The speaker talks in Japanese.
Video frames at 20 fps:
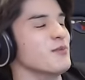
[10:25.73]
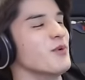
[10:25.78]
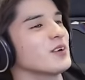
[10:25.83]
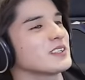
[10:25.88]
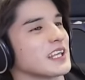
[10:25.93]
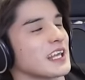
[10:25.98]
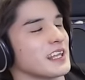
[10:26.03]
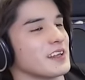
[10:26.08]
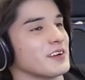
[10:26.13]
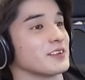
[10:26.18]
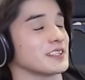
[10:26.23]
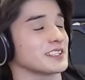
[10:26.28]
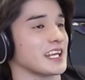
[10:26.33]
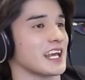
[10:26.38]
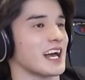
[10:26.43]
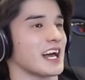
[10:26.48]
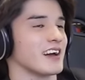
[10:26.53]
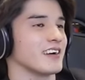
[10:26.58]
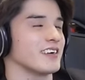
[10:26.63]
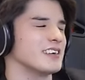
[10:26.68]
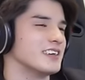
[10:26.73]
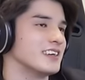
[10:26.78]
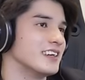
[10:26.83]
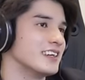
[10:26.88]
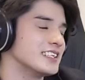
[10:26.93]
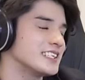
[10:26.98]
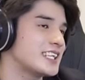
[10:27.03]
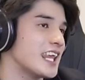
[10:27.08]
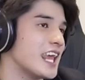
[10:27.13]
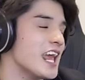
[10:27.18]
モさで言うとさ、
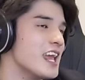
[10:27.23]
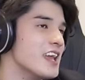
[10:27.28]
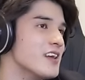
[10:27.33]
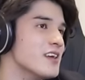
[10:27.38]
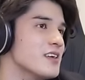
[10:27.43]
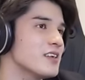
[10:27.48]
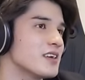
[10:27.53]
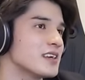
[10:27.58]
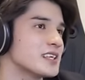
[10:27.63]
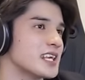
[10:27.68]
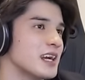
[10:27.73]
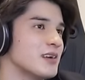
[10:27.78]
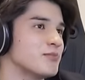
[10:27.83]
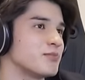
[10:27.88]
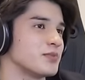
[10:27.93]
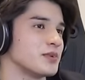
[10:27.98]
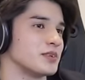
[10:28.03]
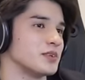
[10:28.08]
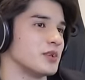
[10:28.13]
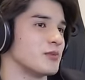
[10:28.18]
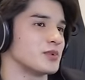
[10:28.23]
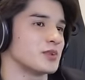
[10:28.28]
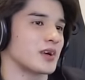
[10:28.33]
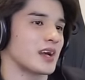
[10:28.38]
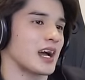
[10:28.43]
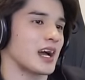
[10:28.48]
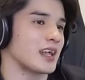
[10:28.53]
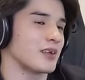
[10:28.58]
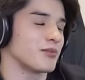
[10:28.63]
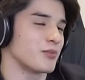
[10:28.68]
声優のシャンプー飲むと
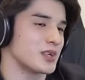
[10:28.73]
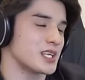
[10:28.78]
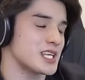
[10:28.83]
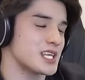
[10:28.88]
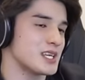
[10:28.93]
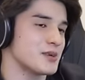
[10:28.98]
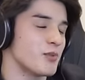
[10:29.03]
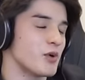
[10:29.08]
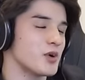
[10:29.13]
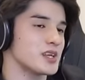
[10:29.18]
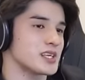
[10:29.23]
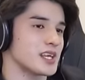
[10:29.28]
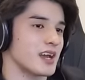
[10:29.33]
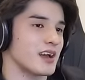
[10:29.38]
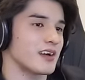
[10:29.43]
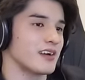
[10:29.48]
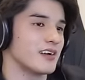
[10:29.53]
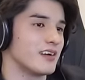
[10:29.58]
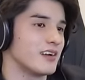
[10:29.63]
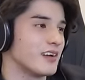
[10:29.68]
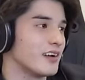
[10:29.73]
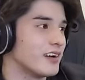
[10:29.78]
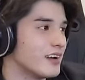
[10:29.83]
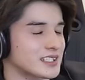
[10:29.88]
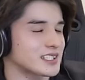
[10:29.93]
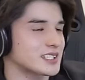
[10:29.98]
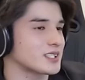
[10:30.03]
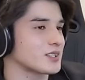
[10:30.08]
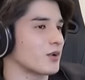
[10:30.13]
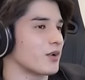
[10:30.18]
か、もうキモいじゃん。
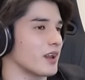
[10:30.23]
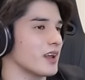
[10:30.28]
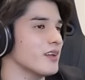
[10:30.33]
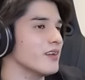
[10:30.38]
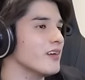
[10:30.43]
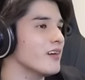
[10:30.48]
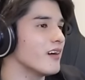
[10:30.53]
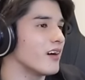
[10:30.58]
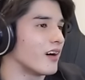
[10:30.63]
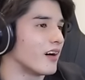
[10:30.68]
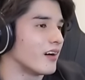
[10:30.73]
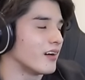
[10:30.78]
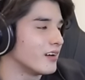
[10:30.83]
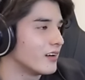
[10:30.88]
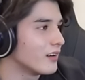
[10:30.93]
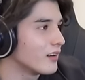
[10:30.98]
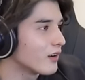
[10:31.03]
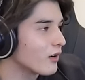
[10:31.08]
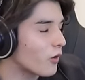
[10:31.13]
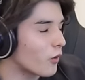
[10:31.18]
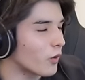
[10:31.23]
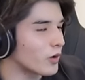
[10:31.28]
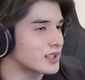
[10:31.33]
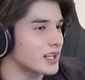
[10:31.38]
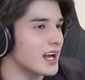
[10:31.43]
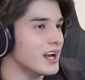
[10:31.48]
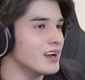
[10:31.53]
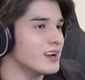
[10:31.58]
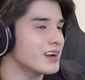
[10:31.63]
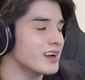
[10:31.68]
それの、5
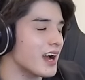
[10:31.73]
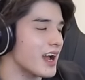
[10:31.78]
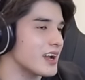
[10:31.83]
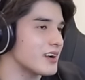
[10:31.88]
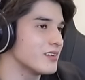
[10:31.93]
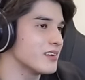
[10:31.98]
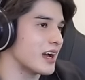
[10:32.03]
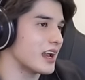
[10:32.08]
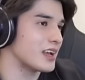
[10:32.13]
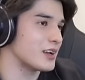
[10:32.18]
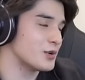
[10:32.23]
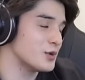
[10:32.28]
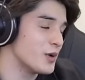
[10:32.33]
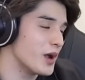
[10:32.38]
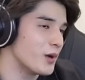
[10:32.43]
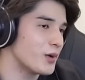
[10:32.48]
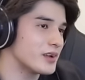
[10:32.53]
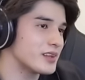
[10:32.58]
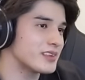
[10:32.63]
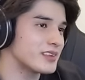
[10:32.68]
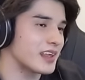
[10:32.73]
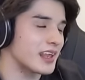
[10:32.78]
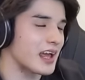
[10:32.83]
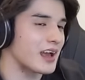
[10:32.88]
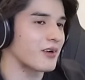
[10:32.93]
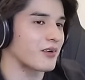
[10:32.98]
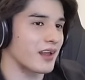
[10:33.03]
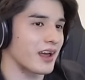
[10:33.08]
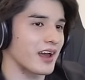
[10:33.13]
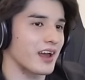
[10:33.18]
段階ぐらい上を行ってな
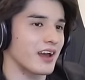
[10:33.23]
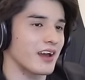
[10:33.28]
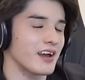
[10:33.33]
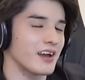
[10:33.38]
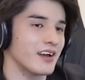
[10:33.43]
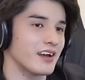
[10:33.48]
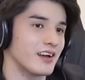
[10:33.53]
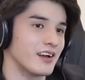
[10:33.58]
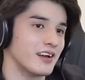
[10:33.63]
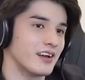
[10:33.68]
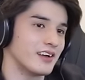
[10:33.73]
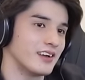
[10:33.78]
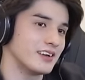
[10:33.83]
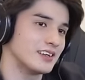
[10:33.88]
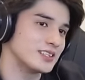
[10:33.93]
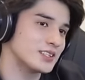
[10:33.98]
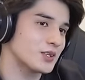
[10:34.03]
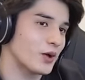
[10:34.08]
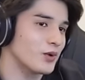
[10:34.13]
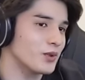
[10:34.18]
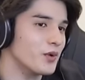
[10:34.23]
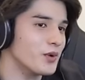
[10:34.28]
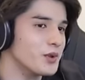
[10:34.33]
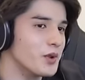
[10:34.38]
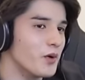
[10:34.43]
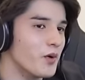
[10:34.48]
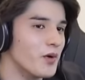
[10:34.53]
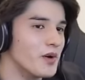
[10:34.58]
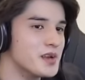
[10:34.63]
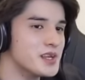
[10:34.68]
いこれ。その
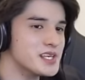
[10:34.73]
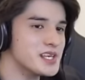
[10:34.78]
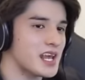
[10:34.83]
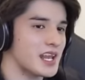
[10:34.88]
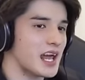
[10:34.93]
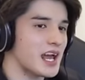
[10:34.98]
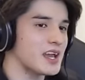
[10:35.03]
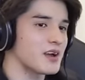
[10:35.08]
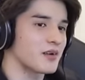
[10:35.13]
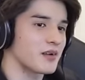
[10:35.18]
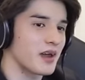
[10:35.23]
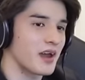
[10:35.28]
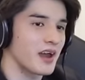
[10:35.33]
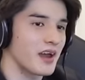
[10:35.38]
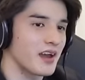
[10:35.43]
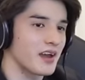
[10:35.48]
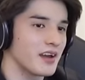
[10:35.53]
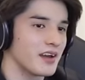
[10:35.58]
領域じゃないよね。